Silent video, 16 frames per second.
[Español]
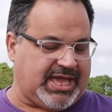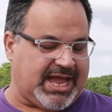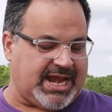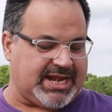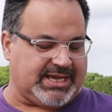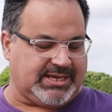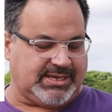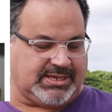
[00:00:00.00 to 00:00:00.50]
le
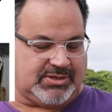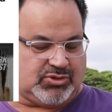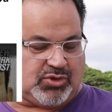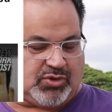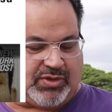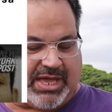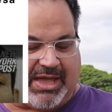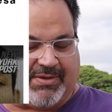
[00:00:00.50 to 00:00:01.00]
dejaran,
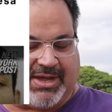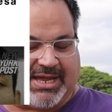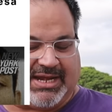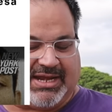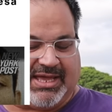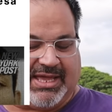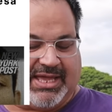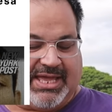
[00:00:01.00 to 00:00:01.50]
no
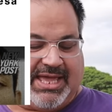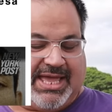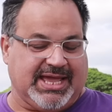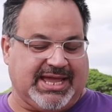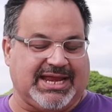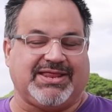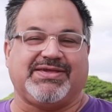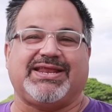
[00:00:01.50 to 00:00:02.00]
dejaban que le,
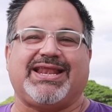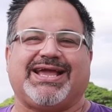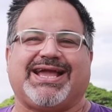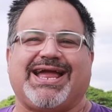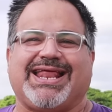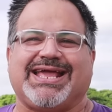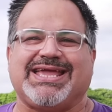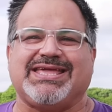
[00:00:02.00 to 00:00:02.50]
le dieran
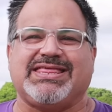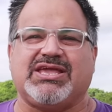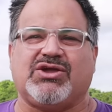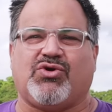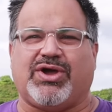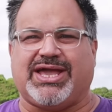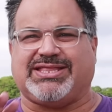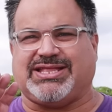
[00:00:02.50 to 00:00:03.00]
la cara y
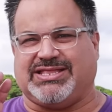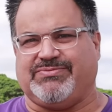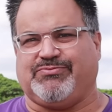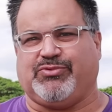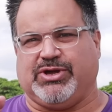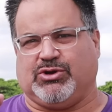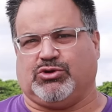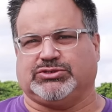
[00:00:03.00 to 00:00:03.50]
dijo este
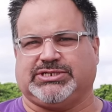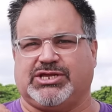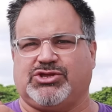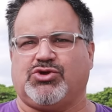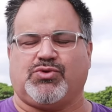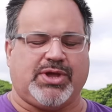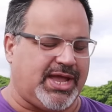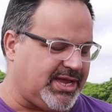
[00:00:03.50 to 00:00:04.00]
tipo de
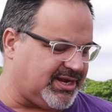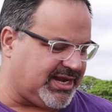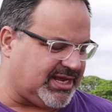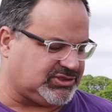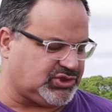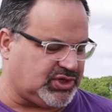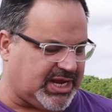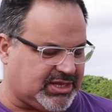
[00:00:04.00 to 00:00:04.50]
cosas. Y yo voy a ir
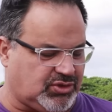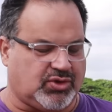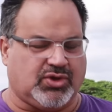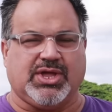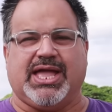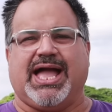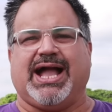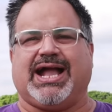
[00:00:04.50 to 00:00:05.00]

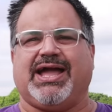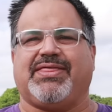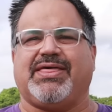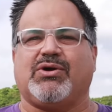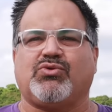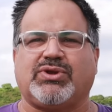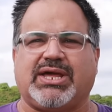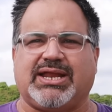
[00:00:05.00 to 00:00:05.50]
reaccionando a
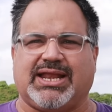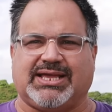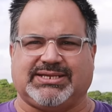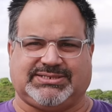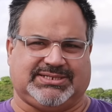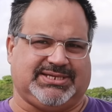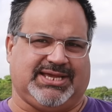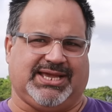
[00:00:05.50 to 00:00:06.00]
cada una de
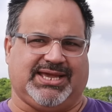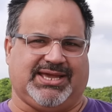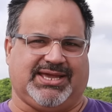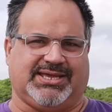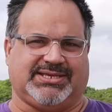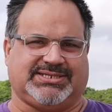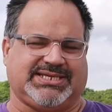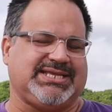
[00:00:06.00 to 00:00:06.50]
las
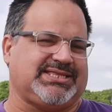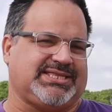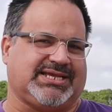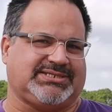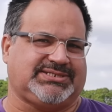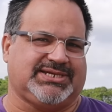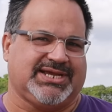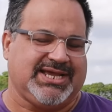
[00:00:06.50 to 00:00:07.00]
eh,
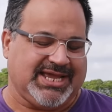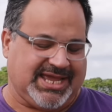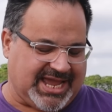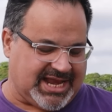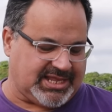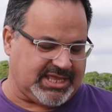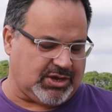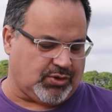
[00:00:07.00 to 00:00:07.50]
citas
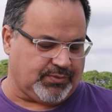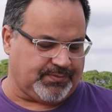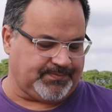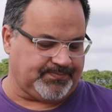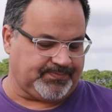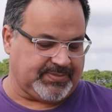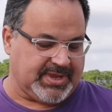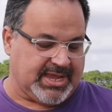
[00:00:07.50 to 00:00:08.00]
que él
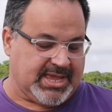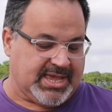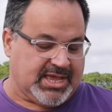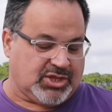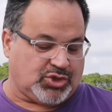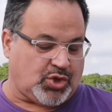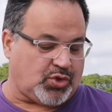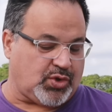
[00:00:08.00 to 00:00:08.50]
dijo.
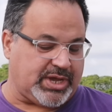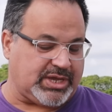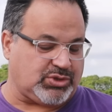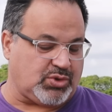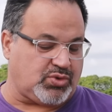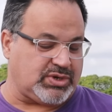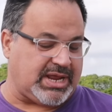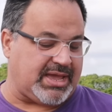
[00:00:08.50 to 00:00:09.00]
Todo
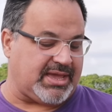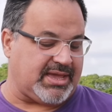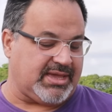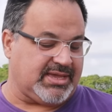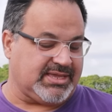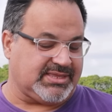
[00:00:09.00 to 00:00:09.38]
esto es una